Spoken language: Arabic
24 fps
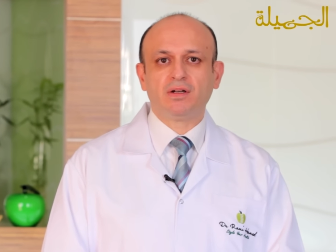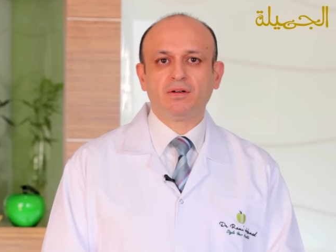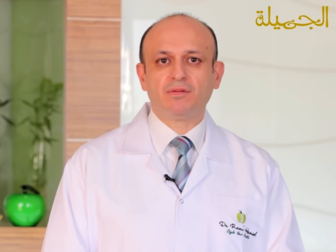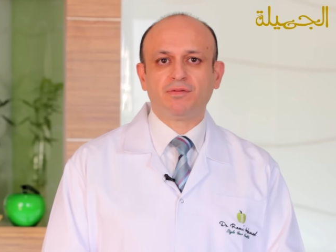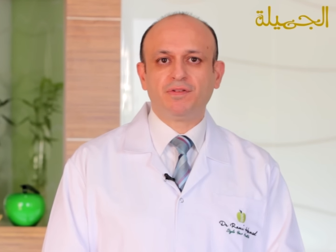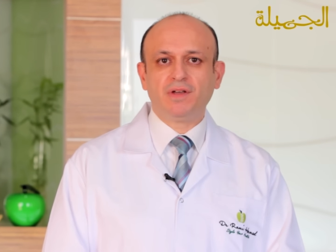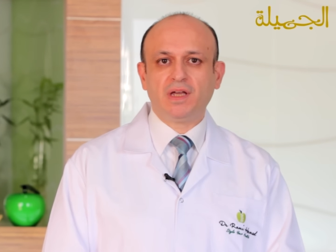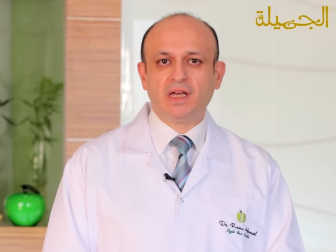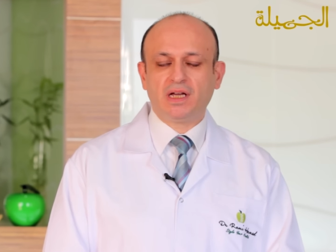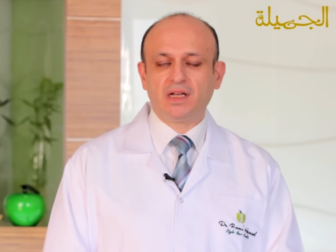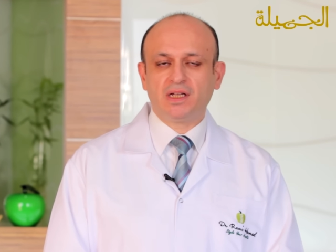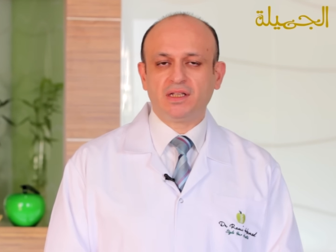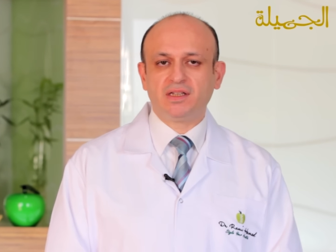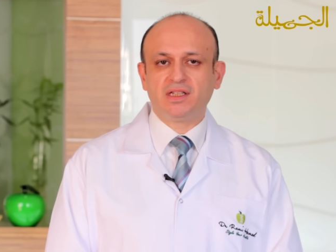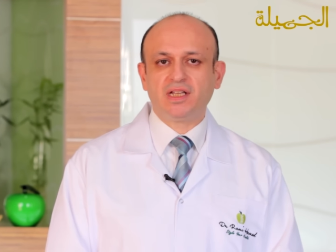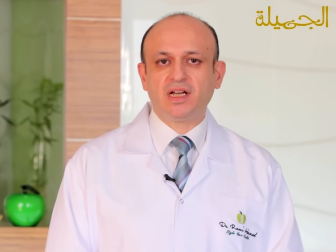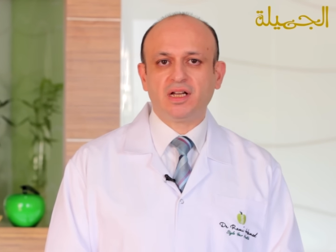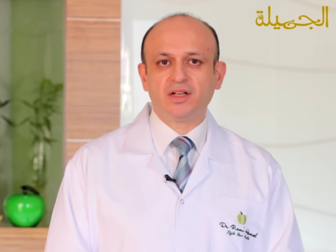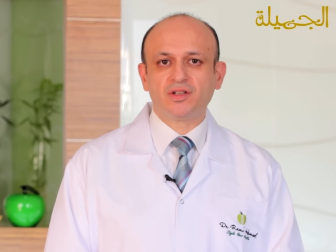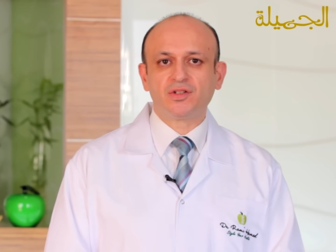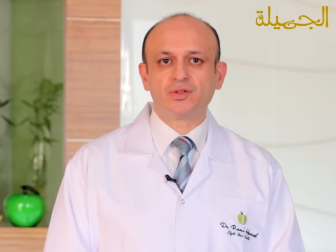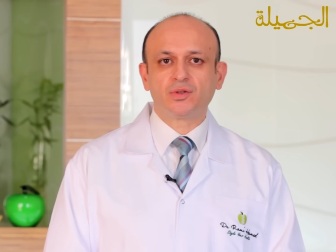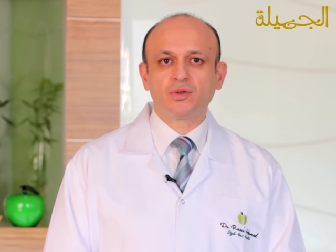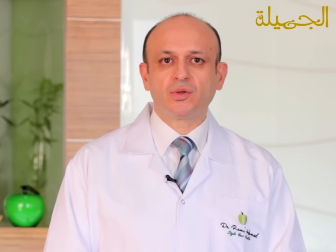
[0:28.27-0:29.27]
فيها
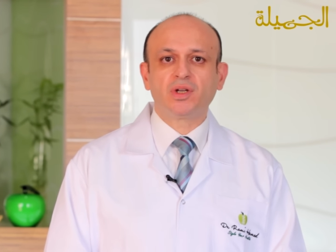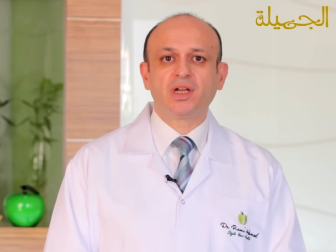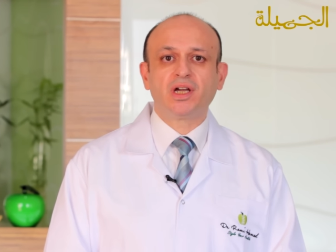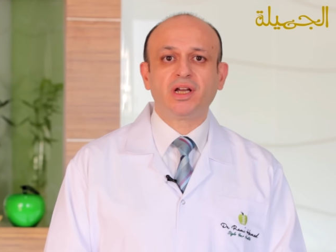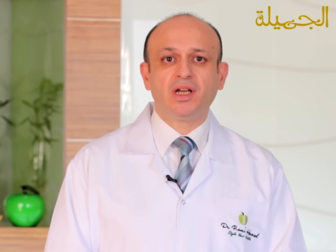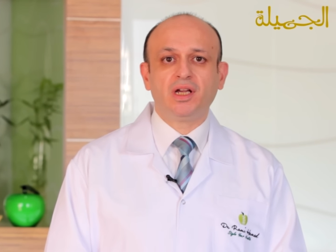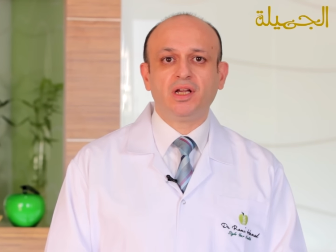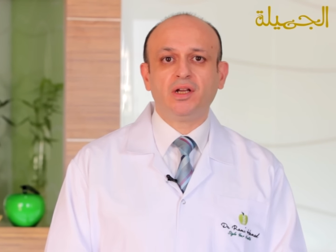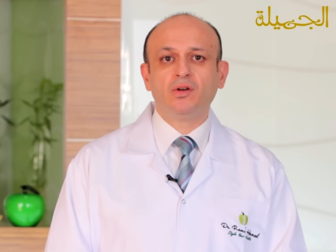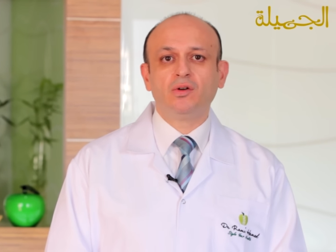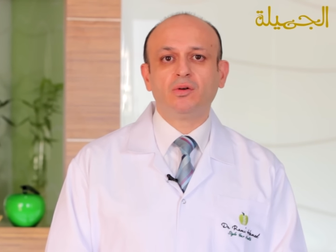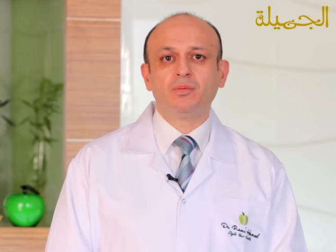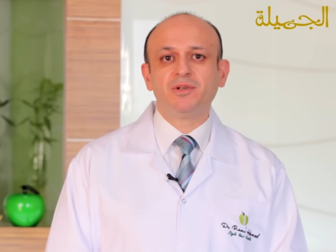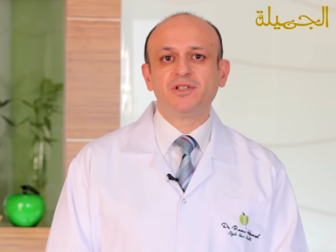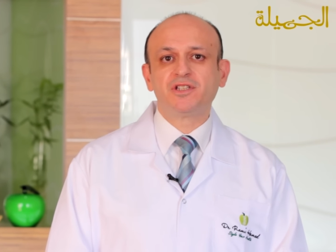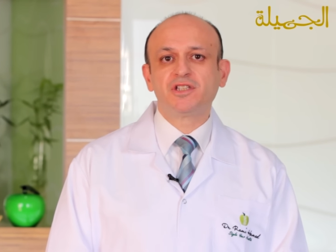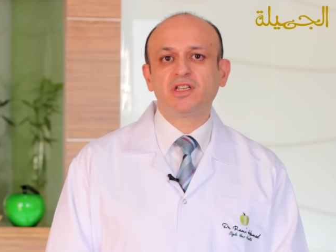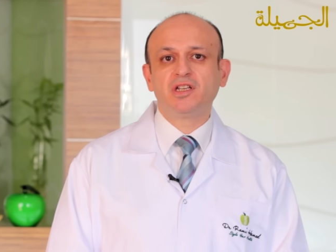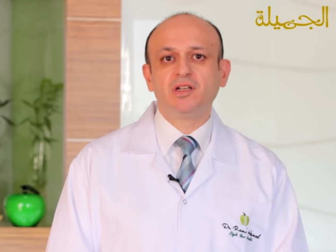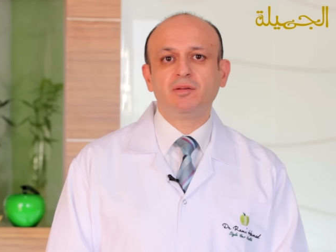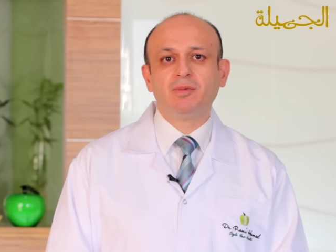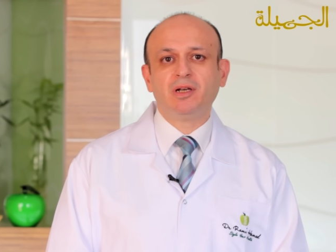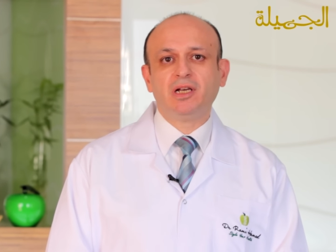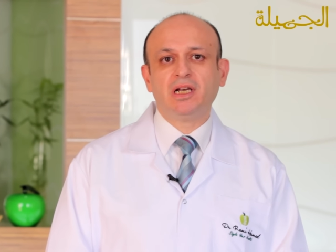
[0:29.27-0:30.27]
الداء السكري انه
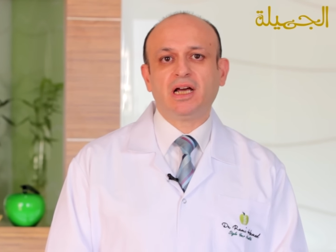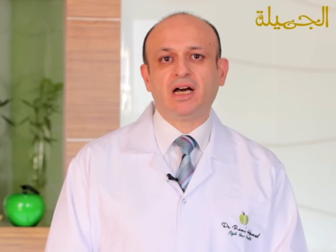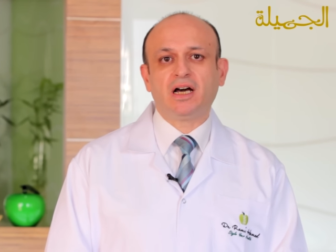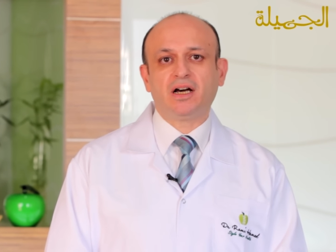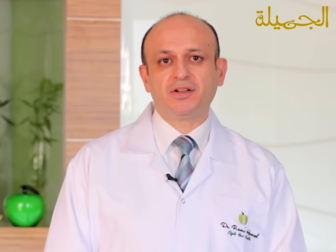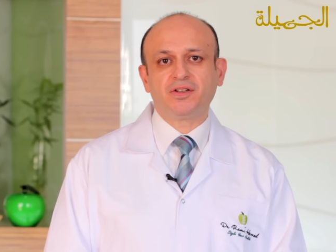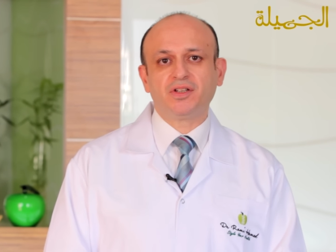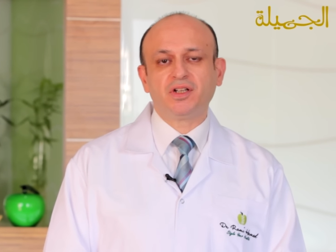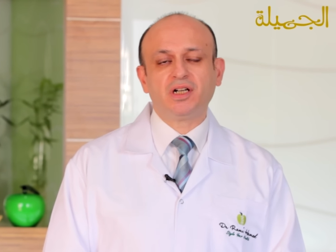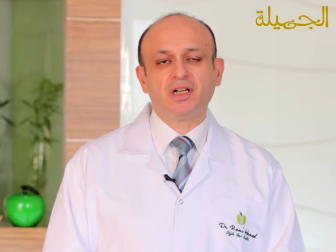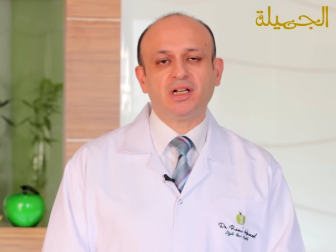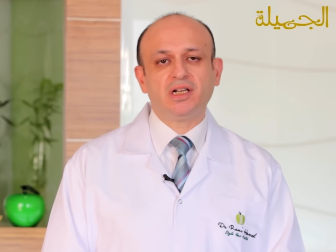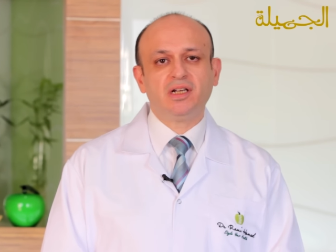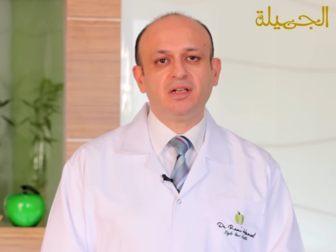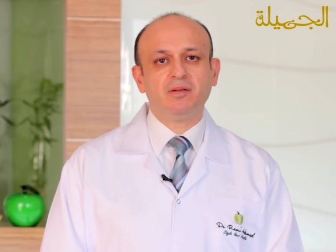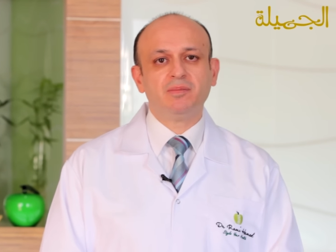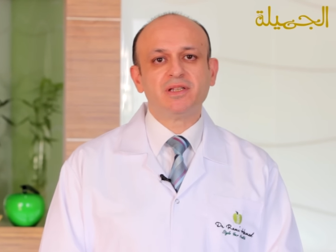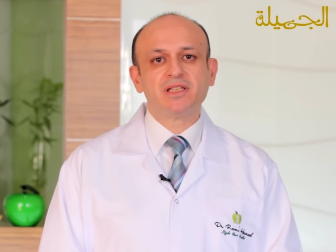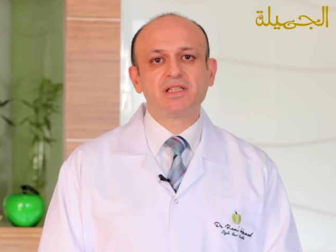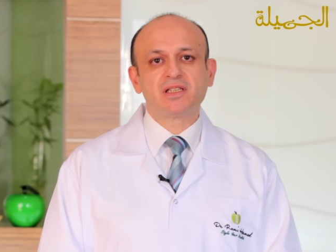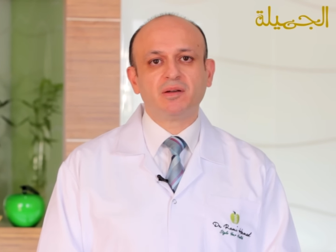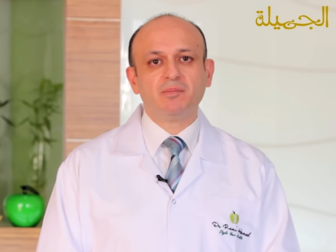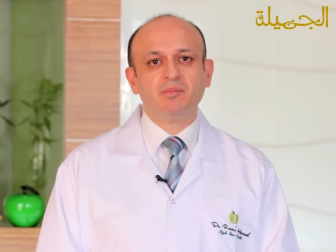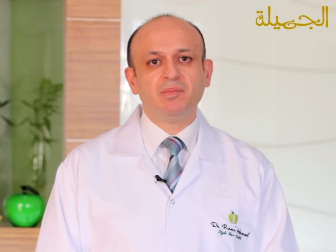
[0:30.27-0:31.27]
بيصيب الاعضاء اللي
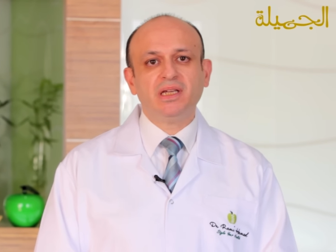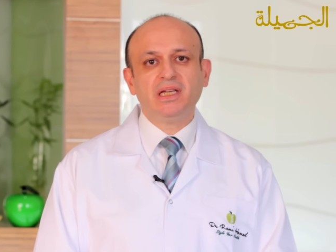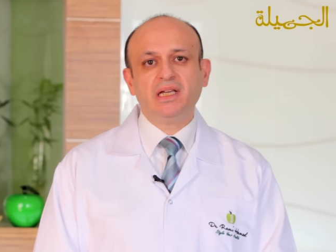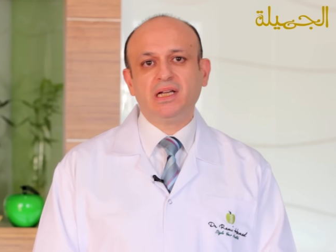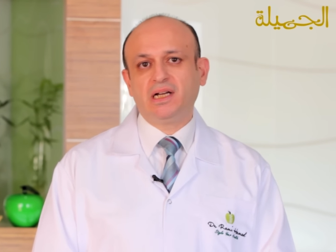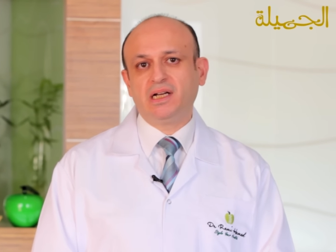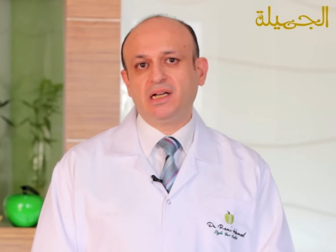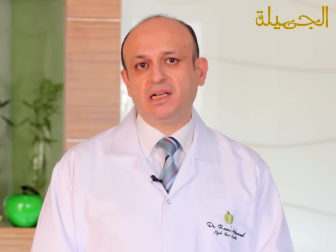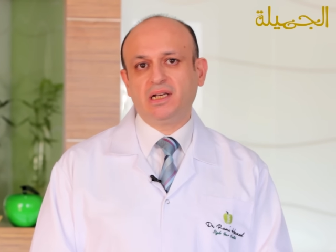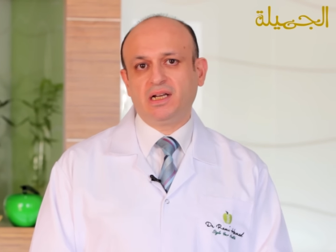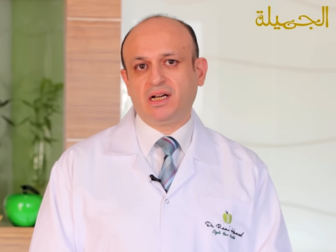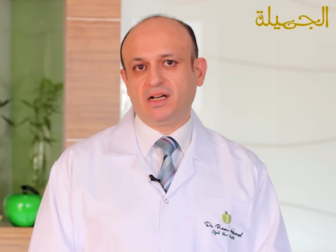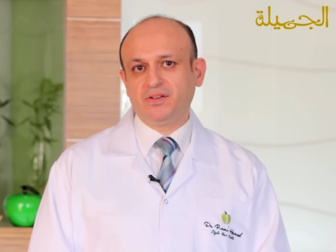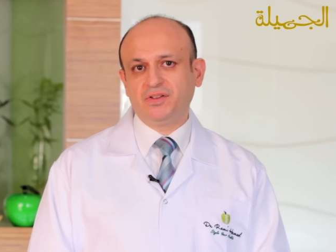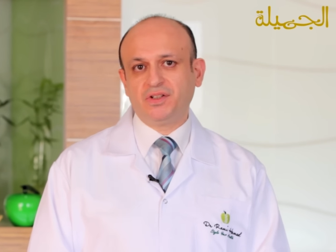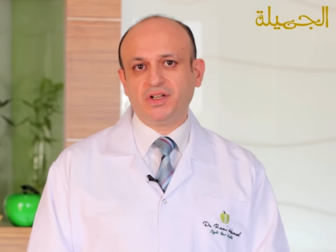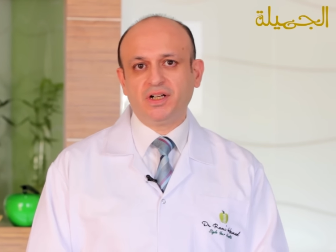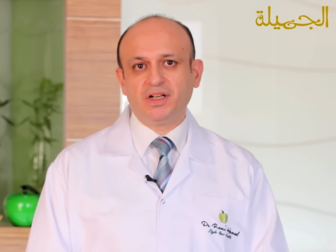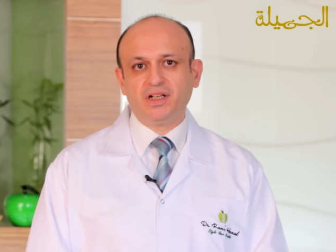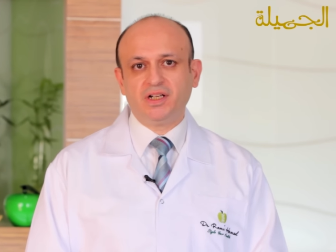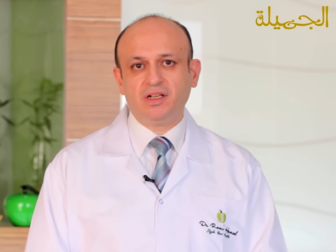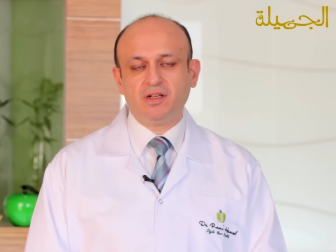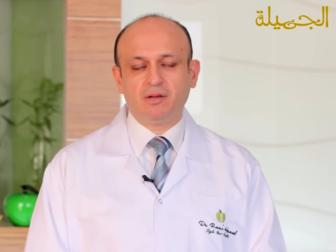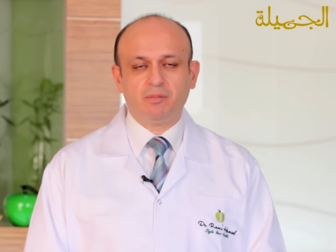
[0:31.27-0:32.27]
بنسميها
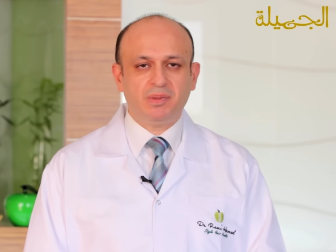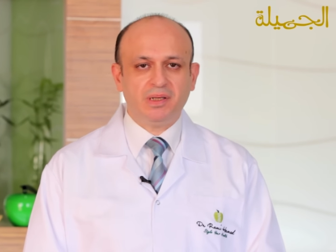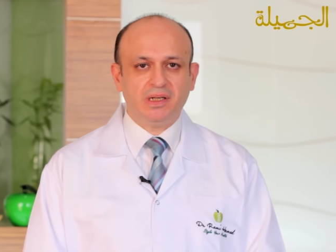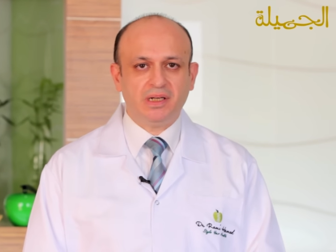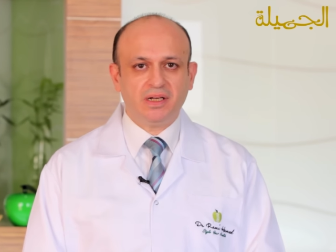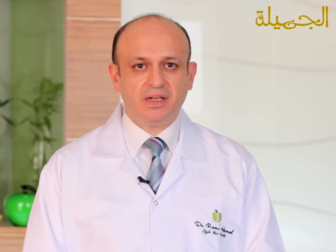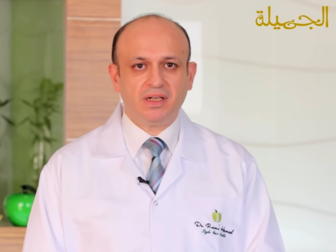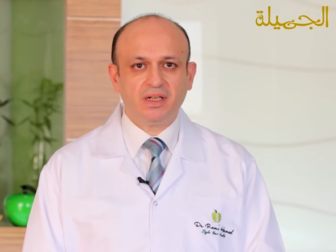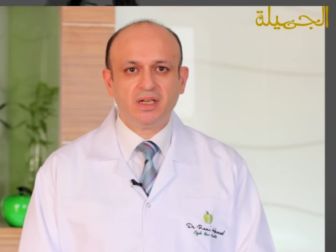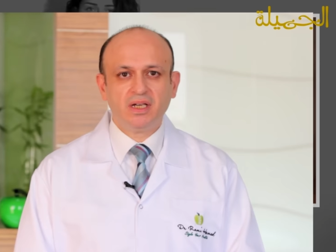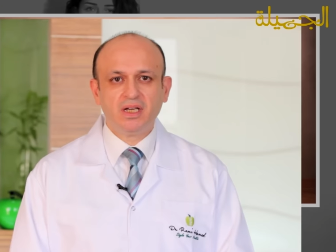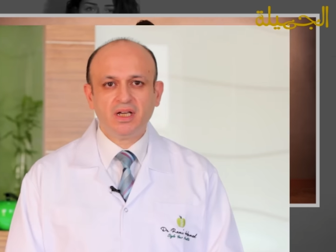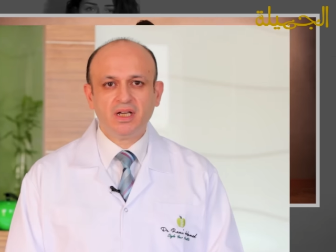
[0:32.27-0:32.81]
الاعضاء النبيله